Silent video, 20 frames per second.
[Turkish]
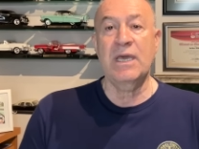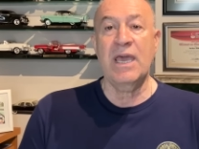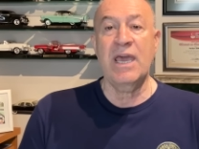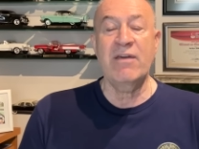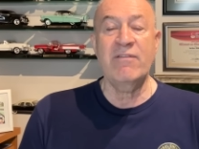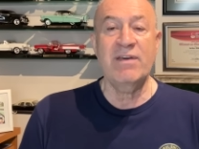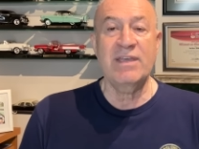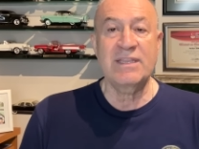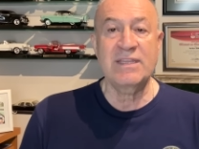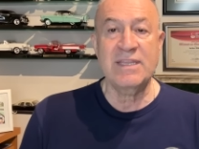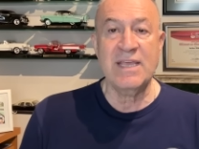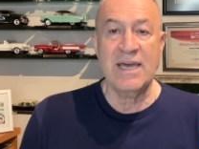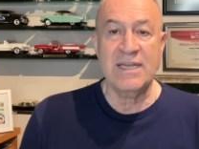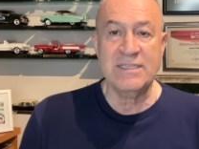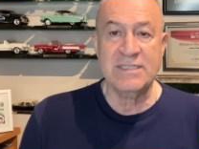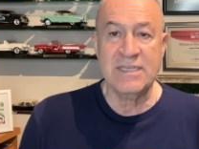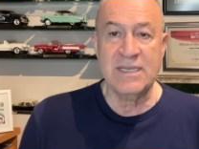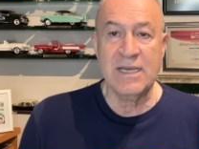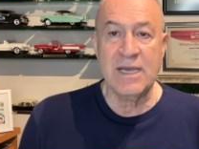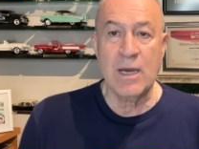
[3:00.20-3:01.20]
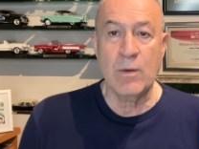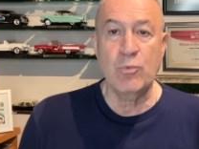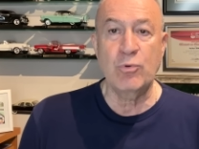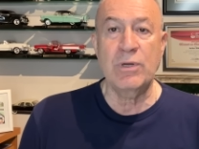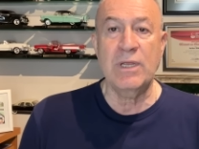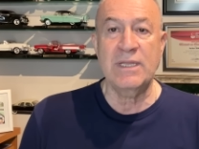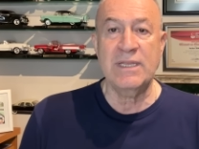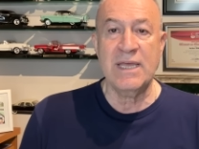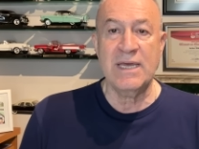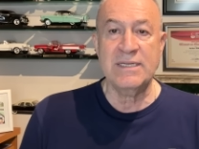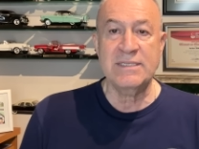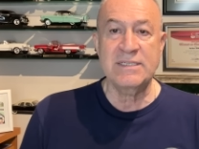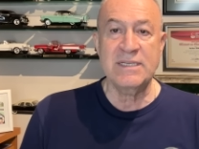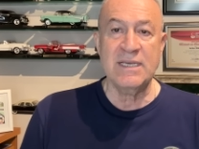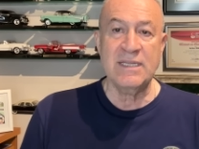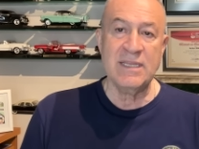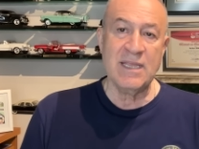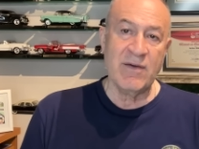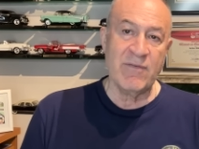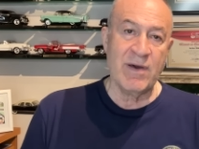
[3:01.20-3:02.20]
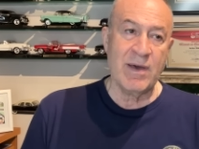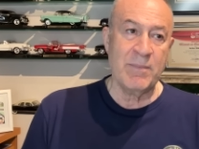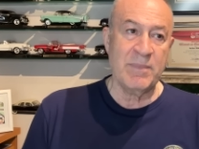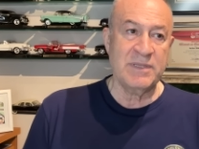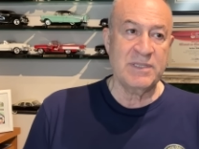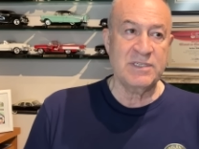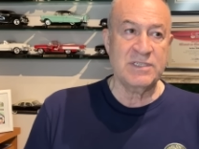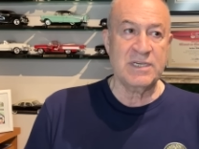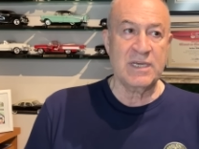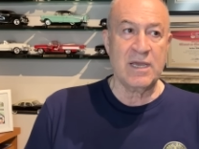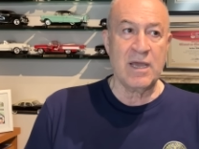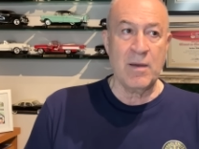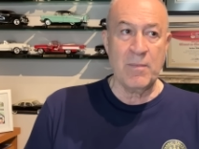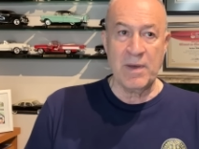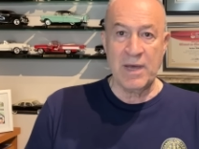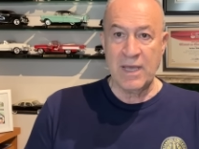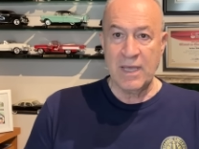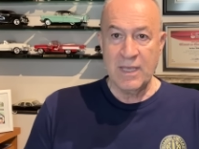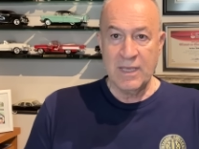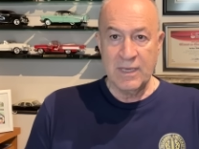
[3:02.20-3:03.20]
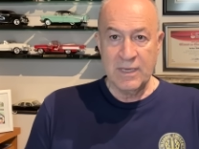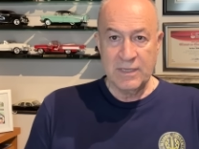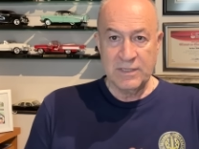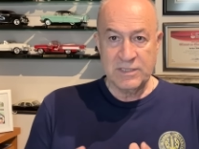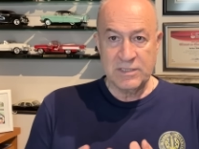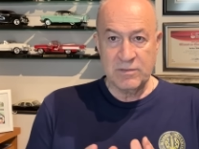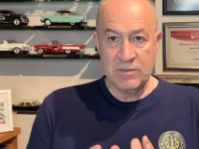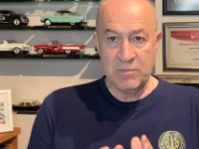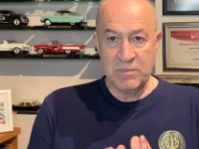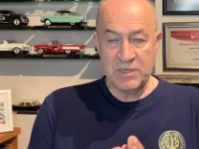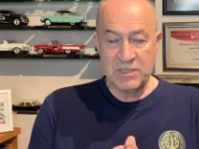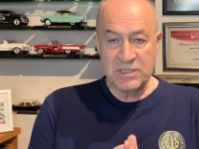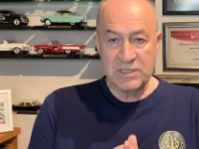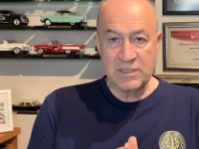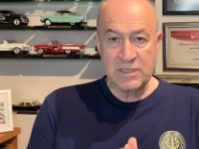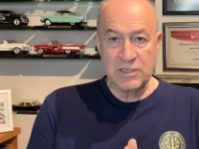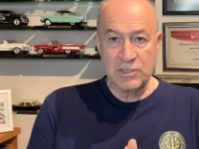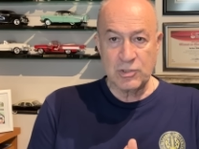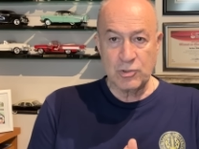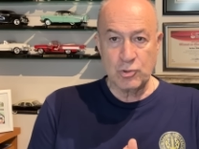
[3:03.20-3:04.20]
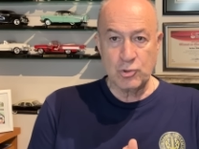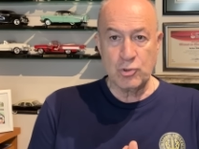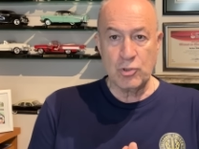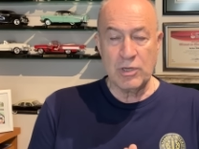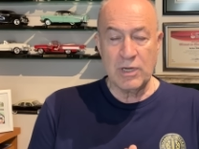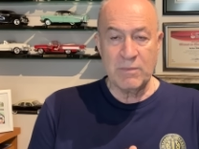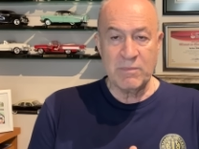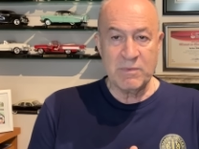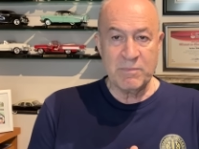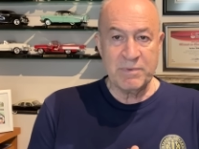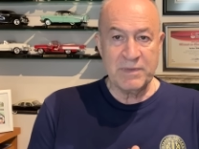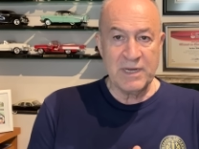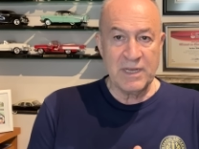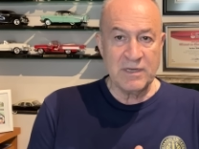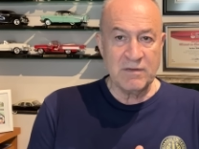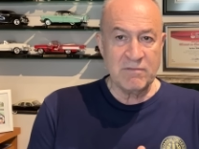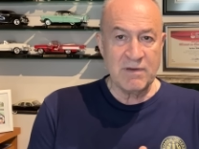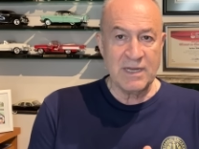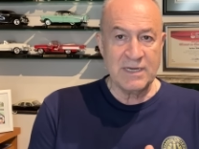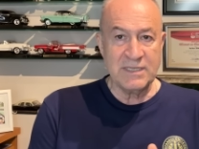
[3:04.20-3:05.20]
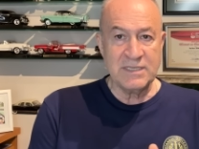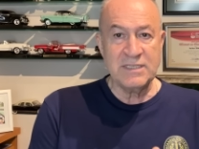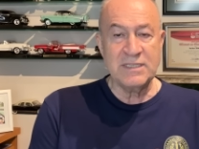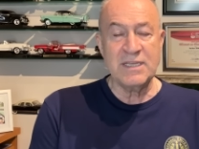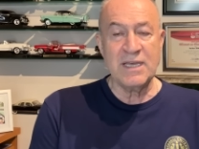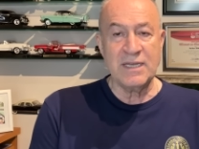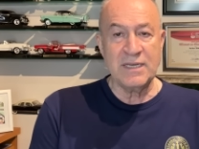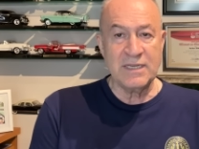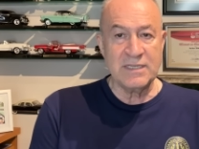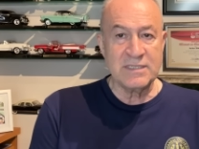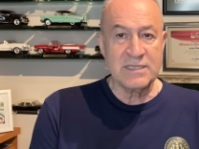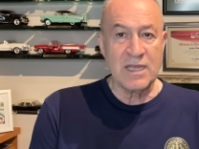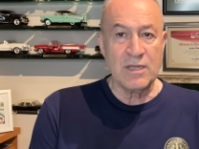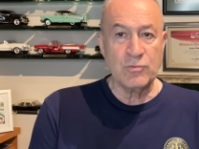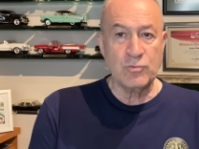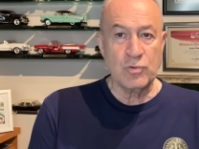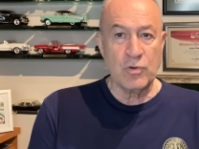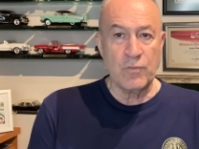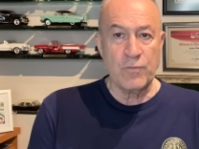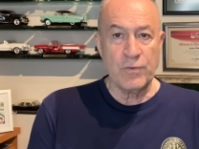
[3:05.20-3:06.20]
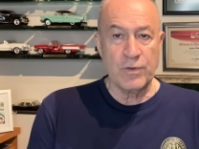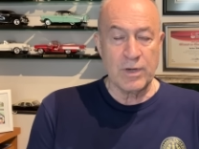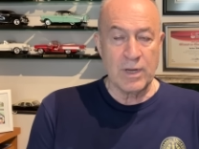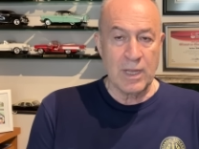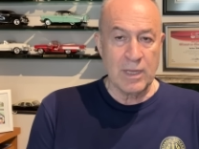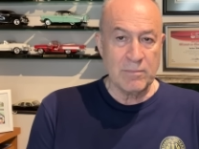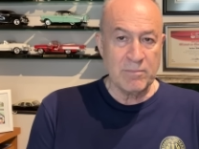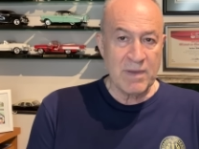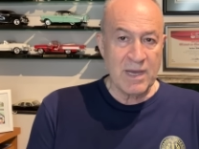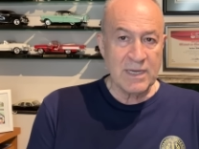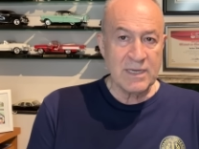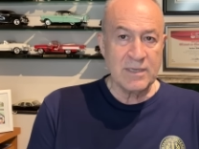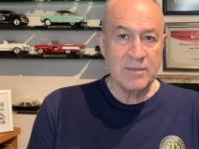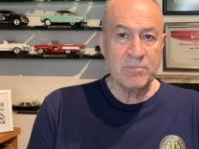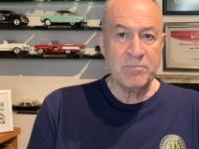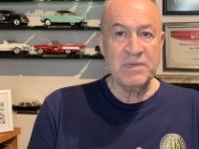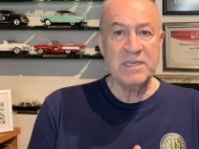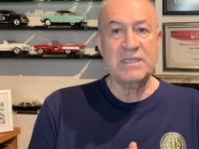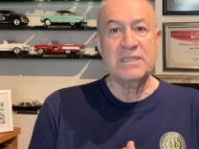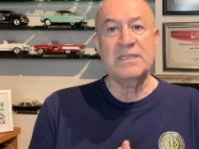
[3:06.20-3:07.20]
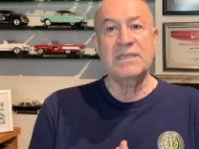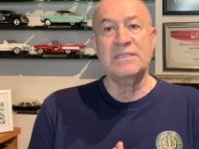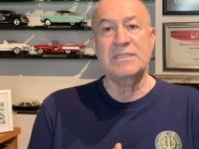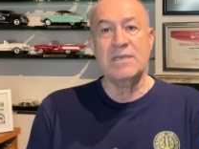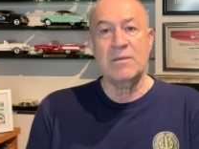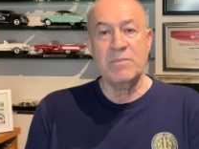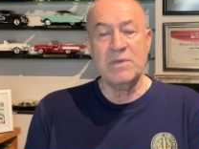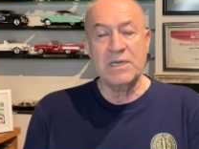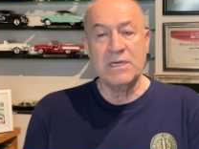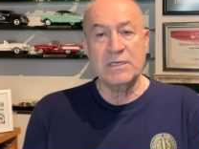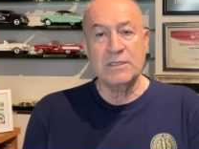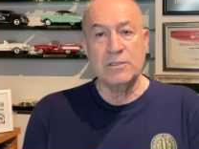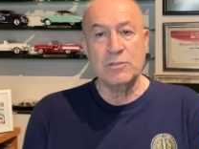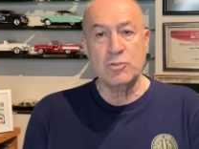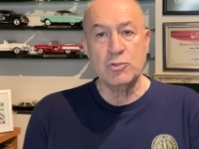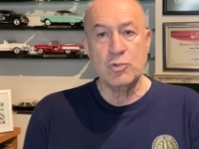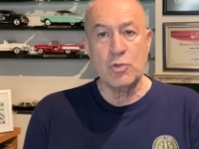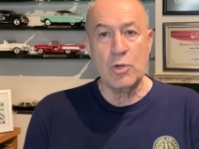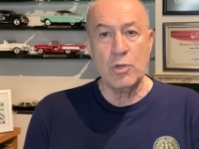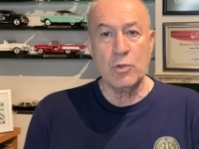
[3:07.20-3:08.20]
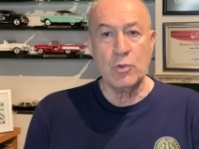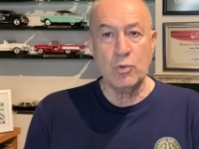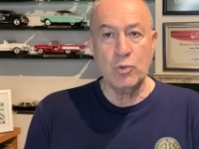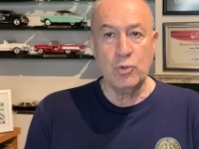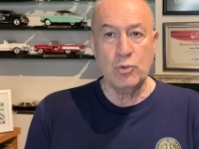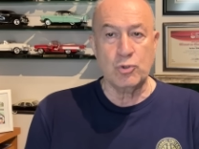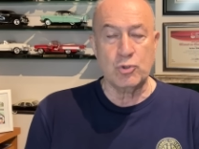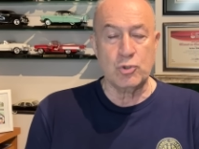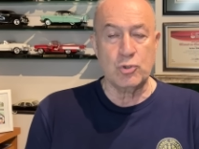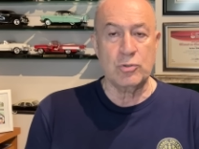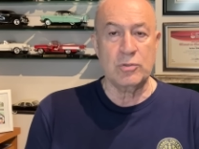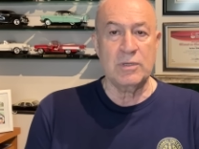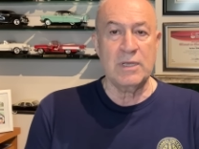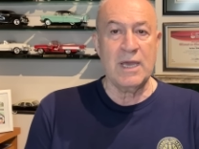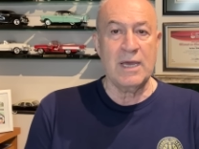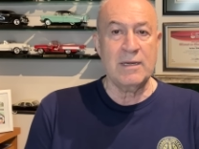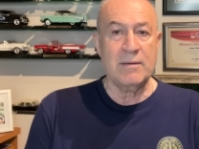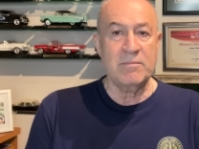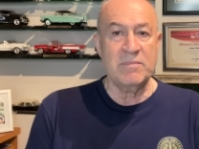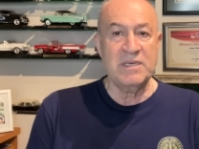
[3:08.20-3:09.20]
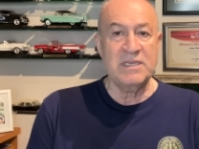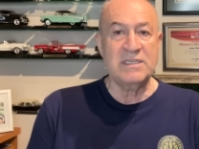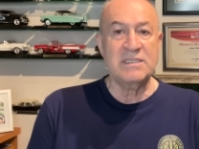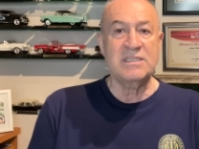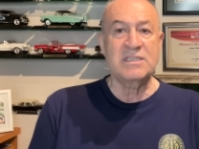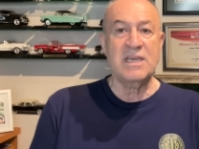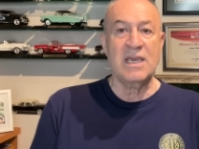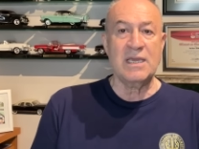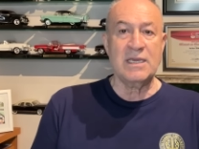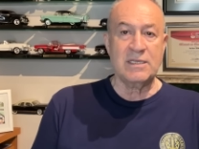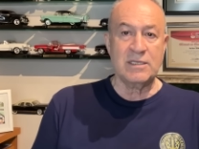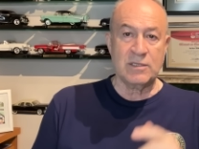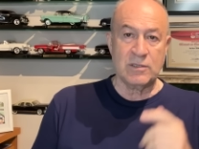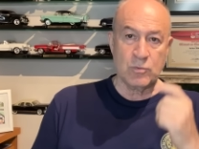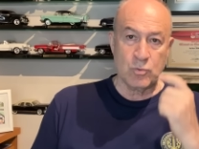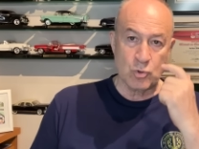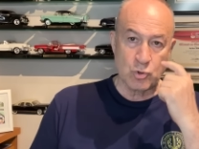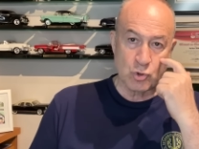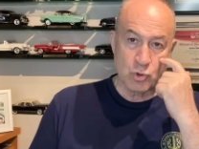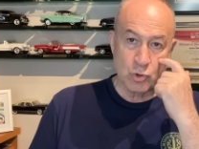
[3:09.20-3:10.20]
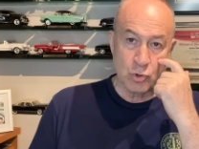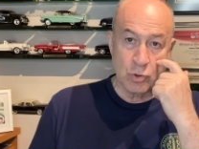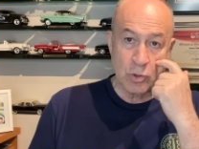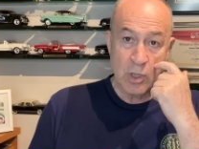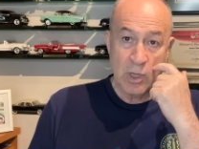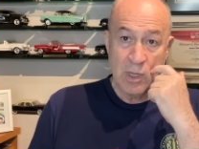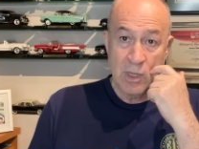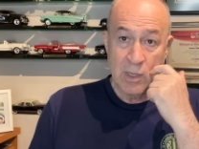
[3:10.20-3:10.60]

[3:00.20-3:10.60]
evet derse, kabul ederse devam edecek. Ama şimdi Beşiktaş'ın şöyle bir planı var. İki tane santrofor almak, bir de Semih Kılıçsoy 3. Yani bir Cenk Tosun